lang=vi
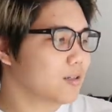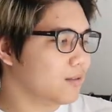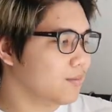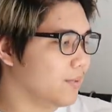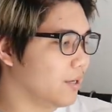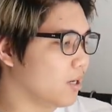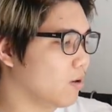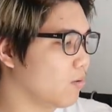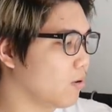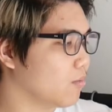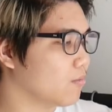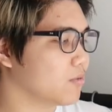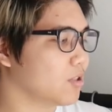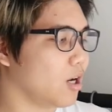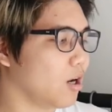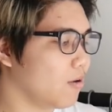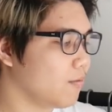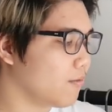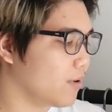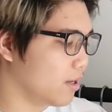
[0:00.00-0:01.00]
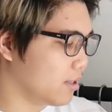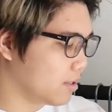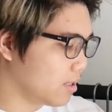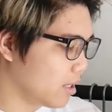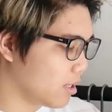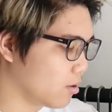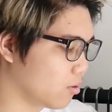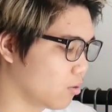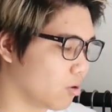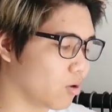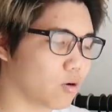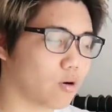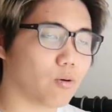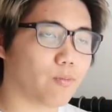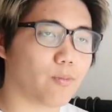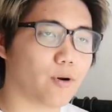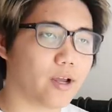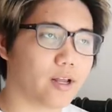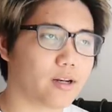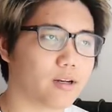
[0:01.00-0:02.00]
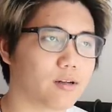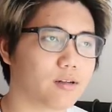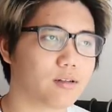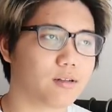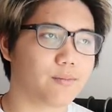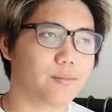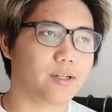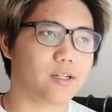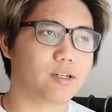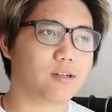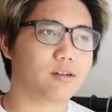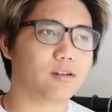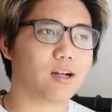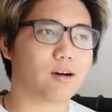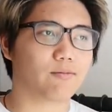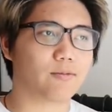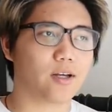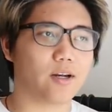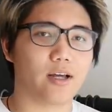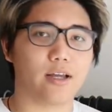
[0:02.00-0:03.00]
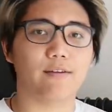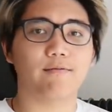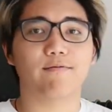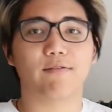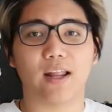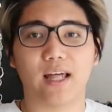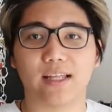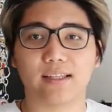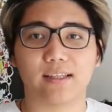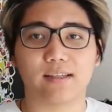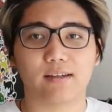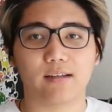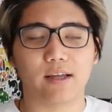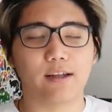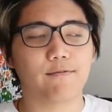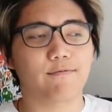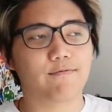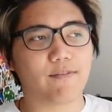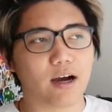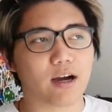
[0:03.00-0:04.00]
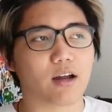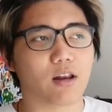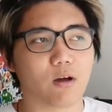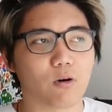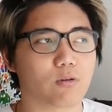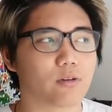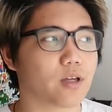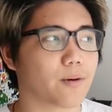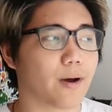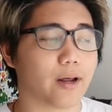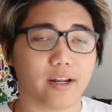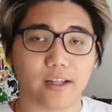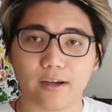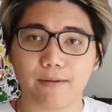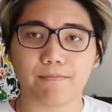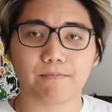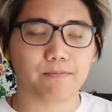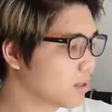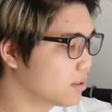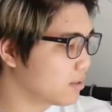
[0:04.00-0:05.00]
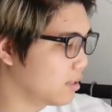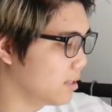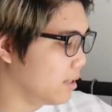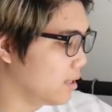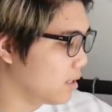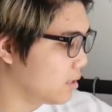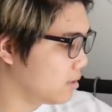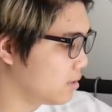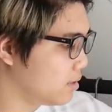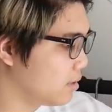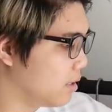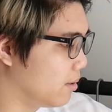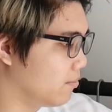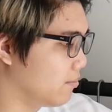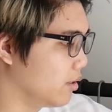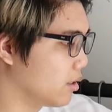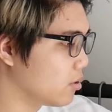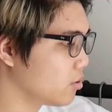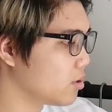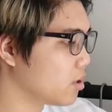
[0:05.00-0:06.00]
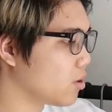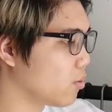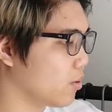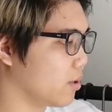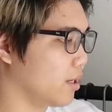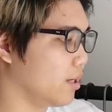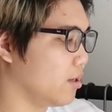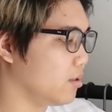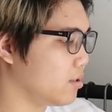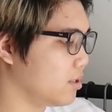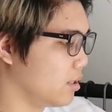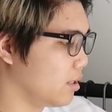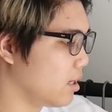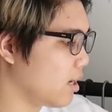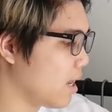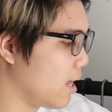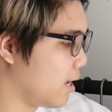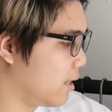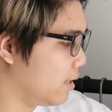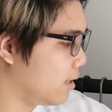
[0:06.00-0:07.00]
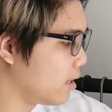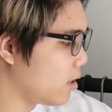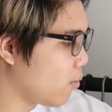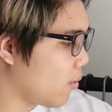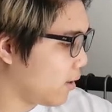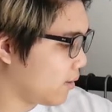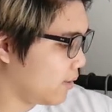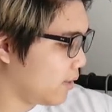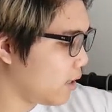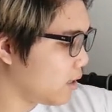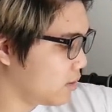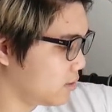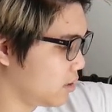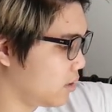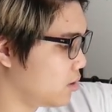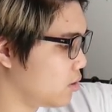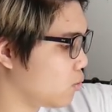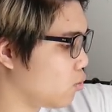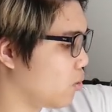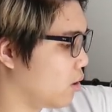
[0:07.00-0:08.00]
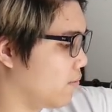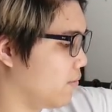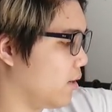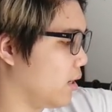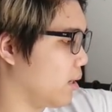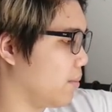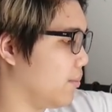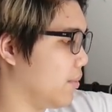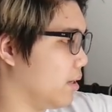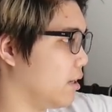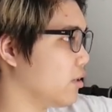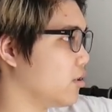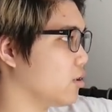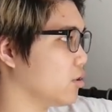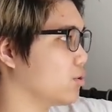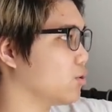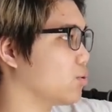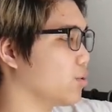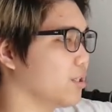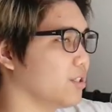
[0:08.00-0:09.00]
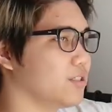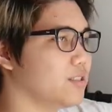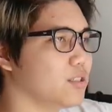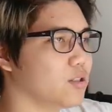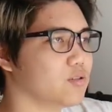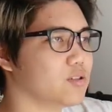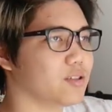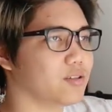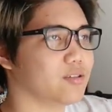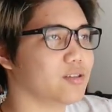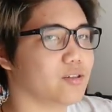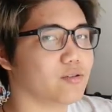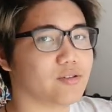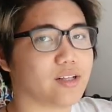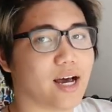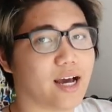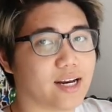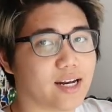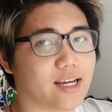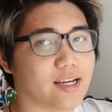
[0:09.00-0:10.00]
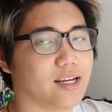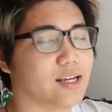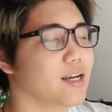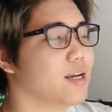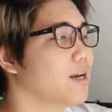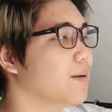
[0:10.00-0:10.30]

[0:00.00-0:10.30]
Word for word: Mình không không rõ về tên của local brand thì mình cứ đọc theo là Infla, Inflaclo theo bạn ấy nhé. Thì uh, điểm nhấn của chiếc quần này đó chính là những cái họa tiết ở trên chiếc quần. Và đặc biệt cái drawstring siêu siêu siêu dài này.